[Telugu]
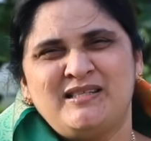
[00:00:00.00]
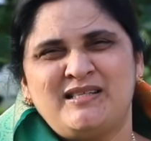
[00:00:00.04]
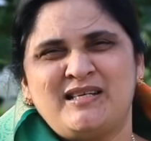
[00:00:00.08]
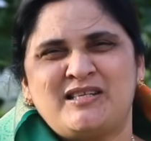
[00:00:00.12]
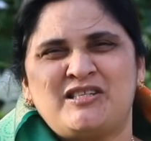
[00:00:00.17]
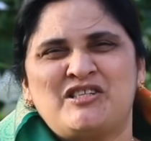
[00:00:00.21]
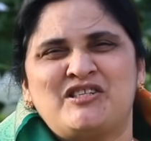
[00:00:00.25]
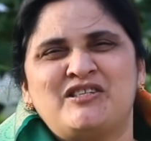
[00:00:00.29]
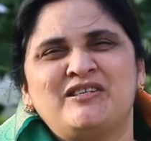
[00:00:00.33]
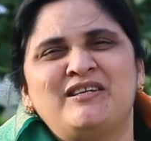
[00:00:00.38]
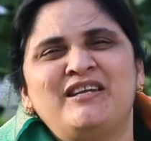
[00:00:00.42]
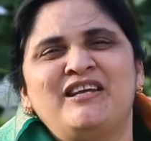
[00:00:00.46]

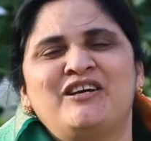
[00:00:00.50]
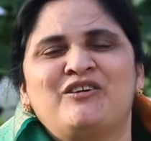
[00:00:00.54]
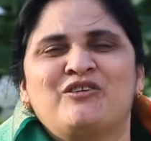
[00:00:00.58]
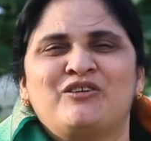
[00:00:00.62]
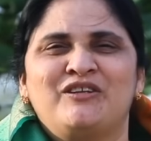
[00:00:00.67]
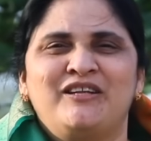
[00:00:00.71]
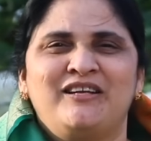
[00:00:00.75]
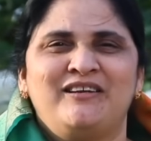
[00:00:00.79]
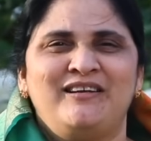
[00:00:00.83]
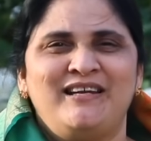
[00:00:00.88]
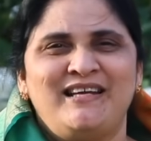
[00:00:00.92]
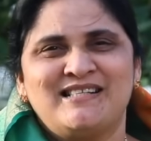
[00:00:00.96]
జస్ట్ నీ
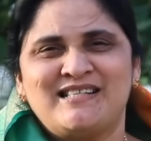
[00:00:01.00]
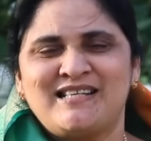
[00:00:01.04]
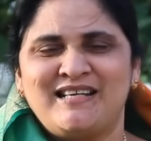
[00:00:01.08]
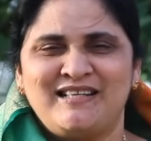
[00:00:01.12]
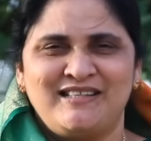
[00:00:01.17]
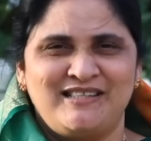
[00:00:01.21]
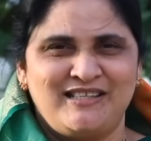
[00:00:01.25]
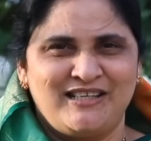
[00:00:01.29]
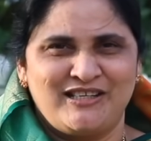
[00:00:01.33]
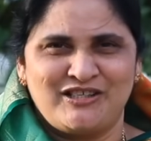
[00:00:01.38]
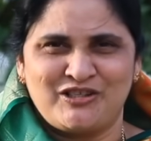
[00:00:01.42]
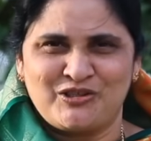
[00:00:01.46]
హృదయం
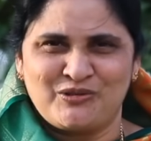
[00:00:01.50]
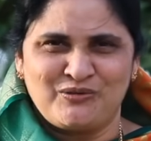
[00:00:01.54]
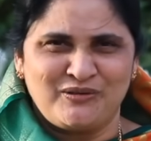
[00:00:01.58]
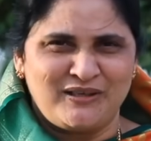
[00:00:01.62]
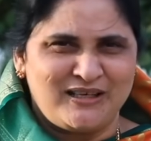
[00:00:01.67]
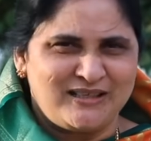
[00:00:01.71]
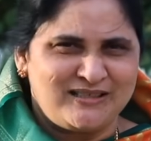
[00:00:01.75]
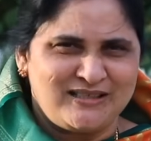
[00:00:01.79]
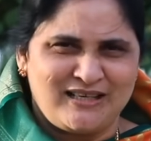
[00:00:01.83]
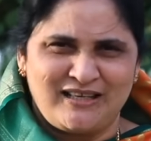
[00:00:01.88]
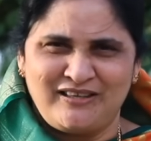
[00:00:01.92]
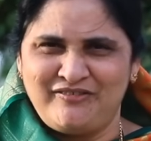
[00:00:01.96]
లేసేం
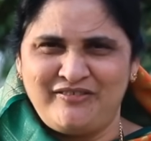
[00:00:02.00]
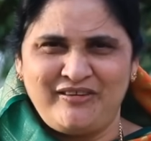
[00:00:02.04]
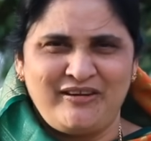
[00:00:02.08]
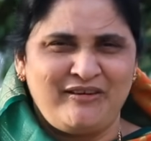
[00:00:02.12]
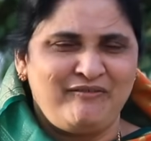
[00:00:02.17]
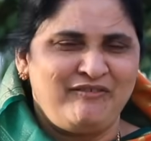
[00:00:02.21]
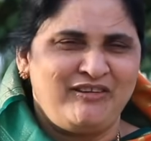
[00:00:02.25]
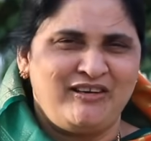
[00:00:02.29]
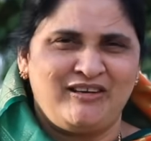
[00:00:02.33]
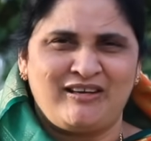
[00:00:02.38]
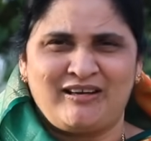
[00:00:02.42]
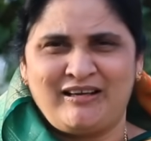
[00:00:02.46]
చేర్చుకుంటే చాలు
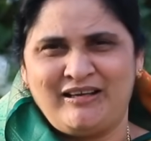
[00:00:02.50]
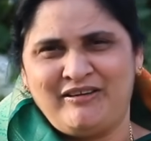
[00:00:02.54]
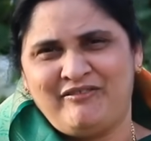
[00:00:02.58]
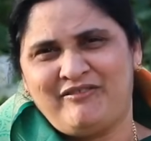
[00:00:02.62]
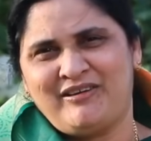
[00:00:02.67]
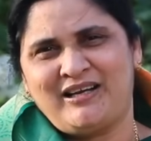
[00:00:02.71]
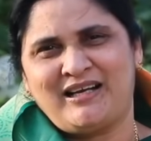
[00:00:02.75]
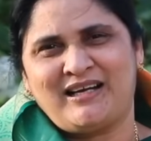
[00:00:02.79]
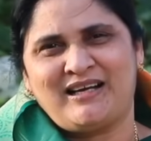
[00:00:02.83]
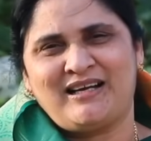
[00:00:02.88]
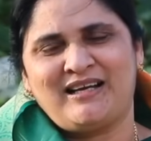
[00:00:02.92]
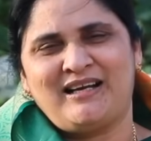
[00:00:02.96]
నువ్వేమి
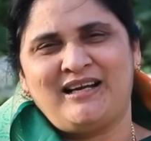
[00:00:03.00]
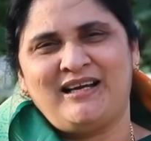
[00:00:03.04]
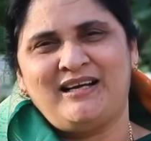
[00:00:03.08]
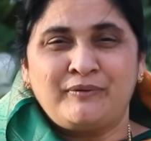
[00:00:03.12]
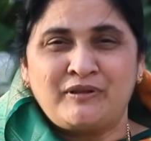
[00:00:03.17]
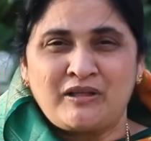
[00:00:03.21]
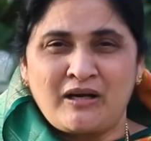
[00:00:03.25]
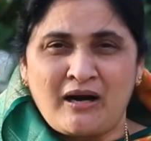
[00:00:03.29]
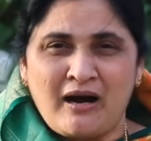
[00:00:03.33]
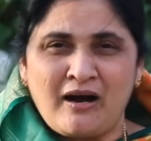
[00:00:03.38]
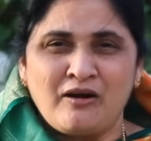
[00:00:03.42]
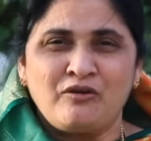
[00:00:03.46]
ఇవ్వనక్కర్లే
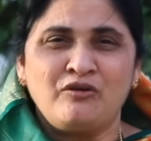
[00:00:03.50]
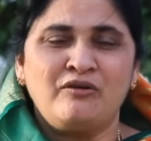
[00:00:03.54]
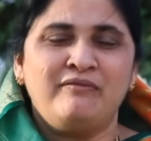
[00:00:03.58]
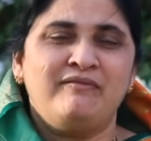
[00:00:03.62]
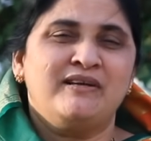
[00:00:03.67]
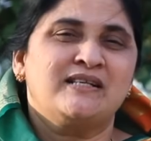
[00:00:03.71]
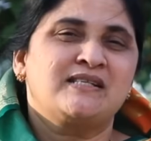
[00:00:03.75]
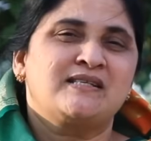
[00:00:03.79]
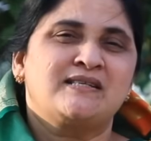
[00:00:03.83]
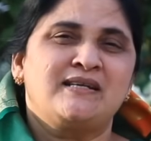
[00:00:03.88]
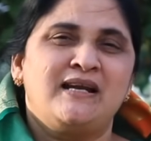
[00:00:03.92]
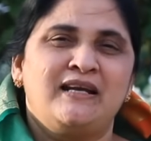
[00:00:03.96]
త్రాగుడు
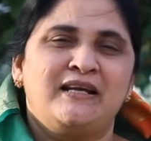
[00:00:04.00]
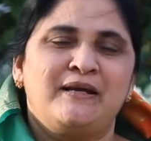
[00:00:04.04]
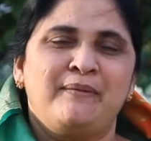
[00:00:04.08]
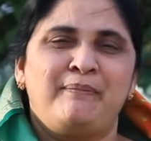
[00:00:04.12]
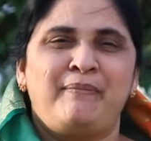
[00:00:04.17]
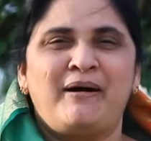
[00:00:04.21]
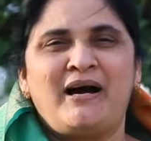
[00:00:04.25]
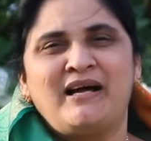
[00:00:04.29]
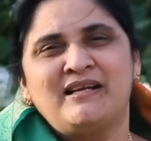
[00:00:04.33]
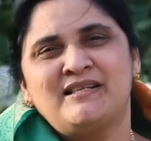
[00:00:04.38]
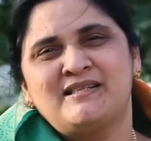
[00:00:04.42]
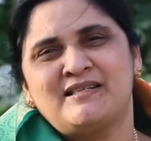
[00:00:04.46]
వ్యసనాలకి
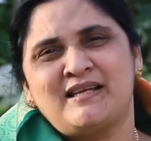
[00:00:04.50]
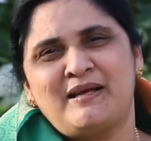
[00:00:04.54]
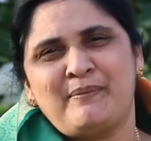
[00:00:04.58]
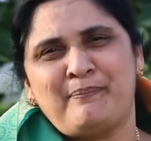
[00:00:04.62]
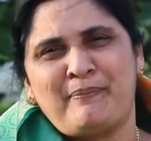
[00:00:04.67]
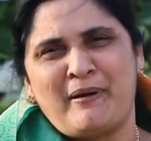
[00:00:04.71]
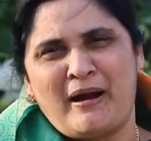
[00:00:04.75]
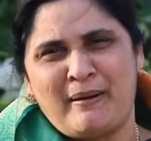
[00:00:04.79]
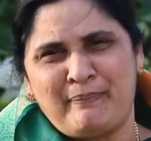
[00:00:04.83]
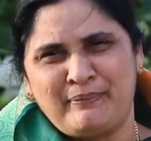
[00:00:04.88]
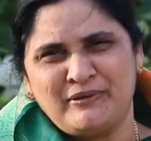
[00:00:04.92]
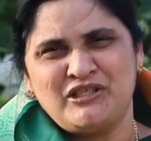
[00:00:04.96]
బానిసై
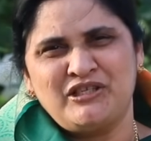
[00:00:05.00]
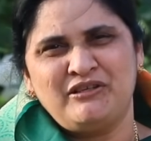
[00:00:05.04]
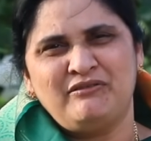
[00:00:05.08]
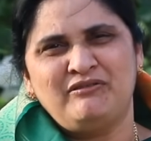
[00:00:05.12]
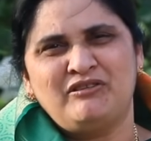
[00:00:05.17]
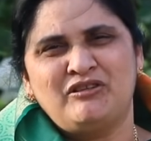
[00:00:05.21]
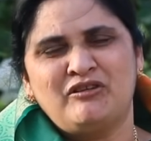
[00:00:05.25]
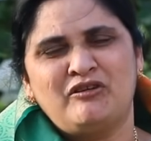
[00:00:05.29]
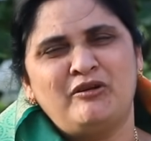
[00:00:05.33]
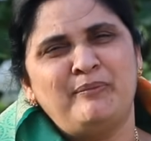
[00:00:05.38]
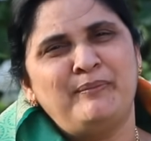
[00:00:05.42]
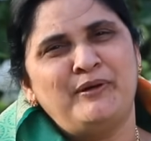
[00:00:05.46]
పాప
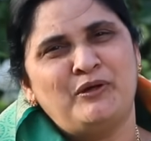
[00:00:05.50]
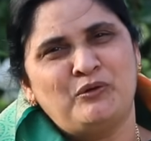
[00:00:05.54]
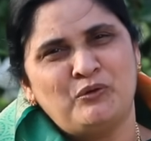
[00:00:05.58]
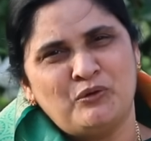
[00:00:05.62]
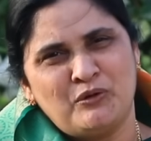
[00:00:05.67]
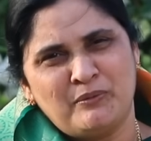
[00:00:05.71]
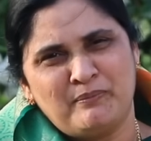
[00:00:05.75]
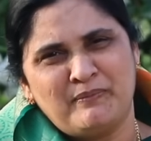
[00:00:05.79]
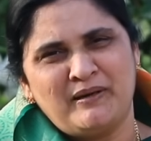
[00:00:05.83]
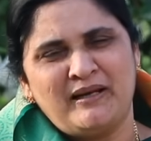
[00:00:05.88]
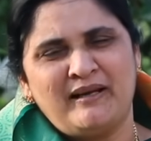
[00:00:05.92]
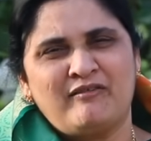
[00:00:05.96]
జీవితంలో మీ
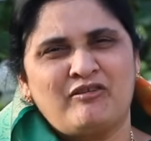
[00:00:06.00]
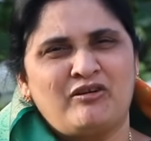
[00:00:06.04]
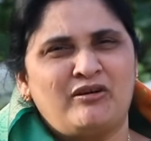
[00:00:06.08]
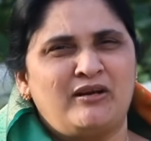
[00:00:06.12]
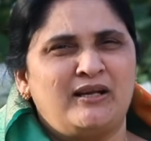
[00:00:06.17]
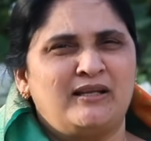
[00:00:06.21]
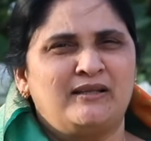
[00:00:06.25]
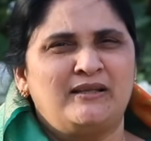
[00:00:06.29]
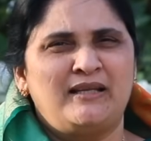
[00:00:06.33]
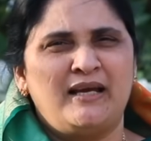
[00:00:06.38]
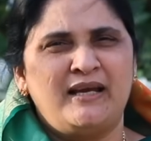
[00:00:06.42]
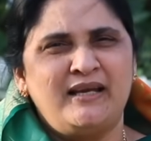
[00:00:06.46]
కుటుంబంలో
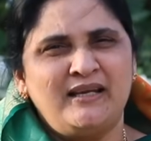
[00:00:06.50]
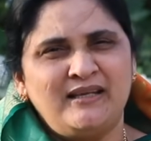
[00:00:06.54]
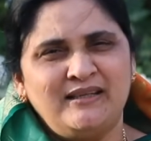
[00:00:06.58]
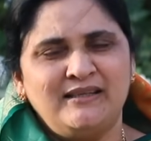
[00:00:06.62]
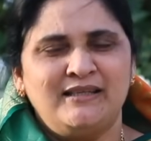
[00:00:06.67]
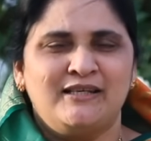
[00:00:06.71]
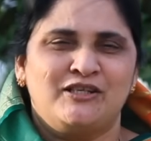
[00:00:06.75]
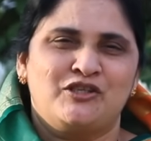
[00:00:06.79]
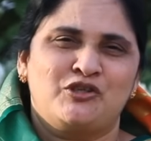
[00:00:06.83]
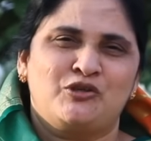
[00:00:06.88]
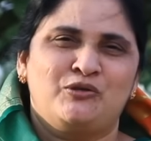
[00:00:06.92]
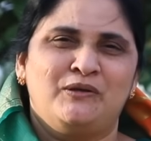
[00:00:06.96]
ఎవరన్నా ధైర్యం
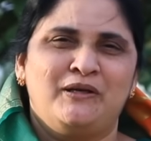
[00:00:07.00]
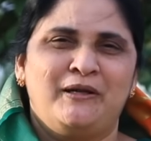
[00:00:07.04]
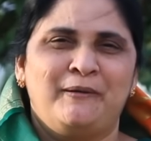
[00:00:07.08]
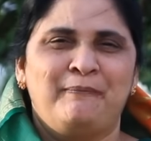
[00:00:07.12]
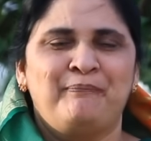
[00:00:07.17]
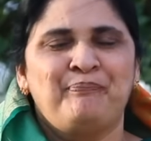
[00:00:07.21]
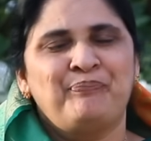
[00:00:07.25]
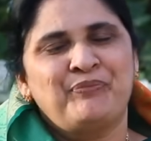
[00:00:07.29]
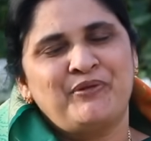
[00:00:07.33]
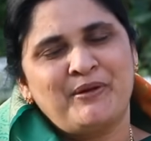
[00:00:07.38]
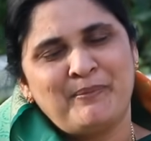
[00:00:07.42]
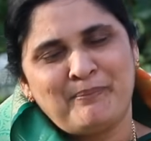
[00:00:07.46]
తెచ్చుకోండి
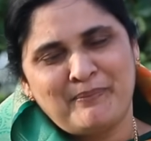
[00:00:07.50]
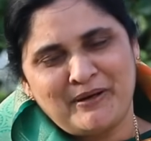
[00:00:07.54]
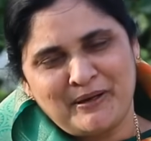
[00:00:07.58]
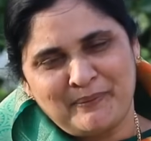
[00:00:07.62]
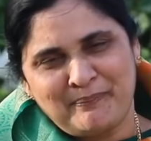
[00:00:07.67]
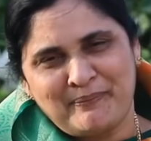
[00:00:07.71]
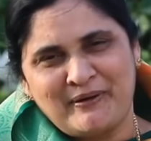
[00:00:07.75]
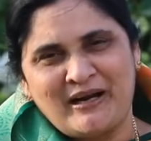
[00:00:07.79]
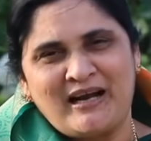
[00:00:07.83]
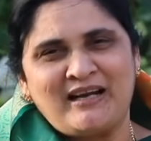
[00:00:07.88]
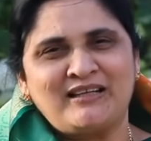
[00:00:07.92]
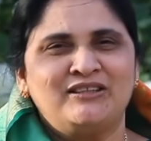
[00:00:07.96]
మన
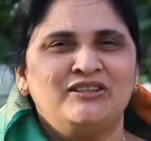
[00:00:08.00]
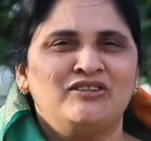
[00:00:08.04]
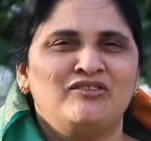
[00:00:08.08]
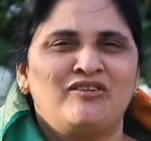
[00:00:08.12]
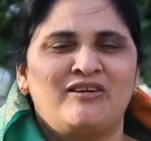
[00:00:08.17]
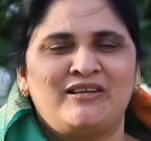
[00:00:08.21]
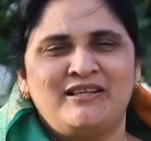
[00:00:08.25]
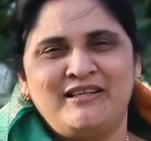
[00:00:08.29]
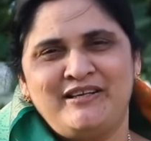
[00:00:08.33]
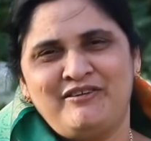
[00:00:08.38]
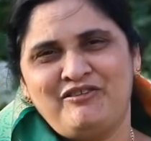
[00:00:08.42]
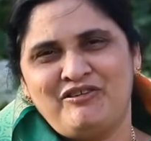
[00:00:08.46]
ప్రార్థన
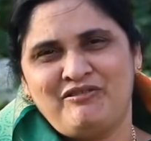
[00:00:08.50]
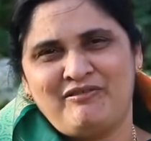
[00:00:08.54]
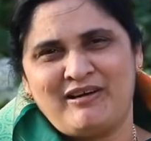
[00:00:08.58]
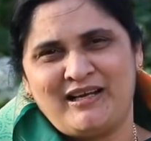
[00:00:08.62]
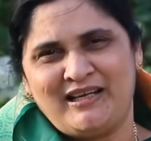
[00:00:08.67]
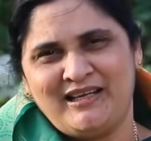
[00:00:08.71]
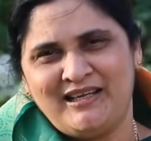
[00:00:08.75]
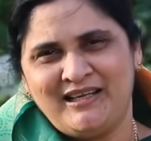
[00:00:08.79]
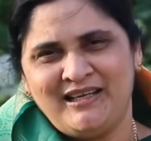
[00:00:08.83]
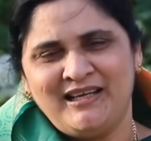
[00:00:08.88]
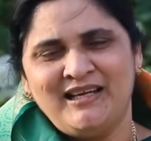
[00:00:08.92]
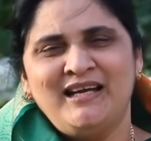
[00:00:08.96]
ద్వారా దేవుడు
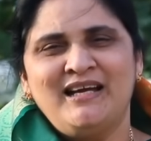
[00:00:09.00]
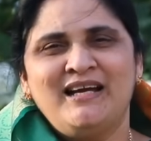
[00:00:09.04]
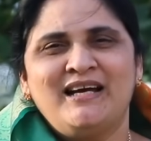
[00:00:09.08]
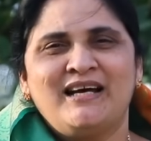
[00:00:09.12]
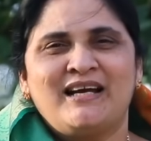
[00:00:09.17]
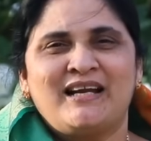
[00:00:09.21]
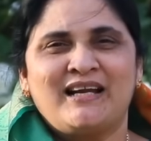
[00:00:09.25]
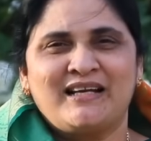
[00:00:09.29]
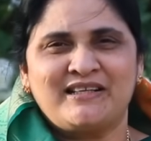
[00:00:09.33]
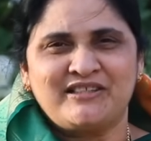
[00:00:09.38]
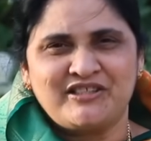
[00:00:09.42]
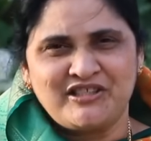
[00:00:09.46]
వారిని
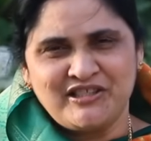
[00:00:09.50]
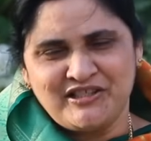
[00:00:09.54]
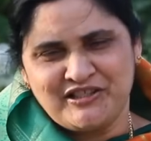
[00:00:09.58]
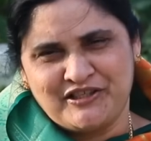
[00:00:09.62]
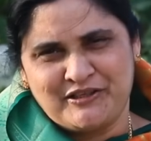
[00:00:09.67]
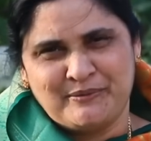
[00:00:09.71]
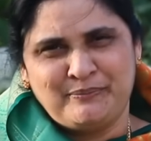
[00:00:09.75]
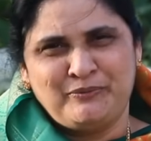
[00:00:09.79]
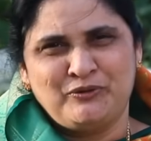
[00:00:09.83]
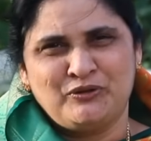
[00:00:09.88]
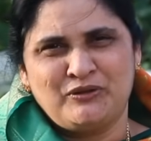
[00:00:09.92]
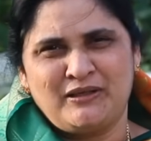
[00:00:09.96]

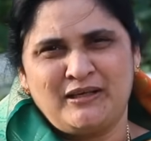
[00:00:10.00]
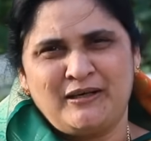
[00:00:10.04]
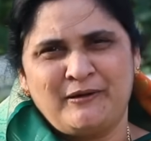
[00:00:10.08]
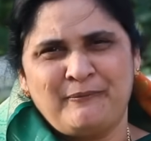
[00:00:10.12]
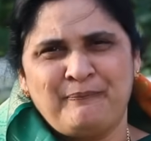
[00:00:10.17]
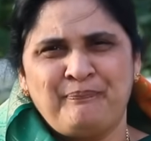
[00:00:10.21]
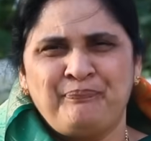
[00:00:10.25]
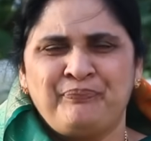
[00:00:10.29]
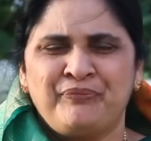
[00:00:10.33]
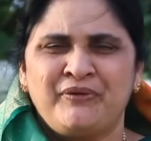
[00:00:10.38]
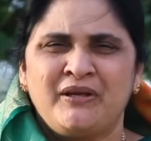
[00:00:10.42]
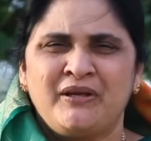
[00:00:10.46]
రక్షించబోతున్నాడు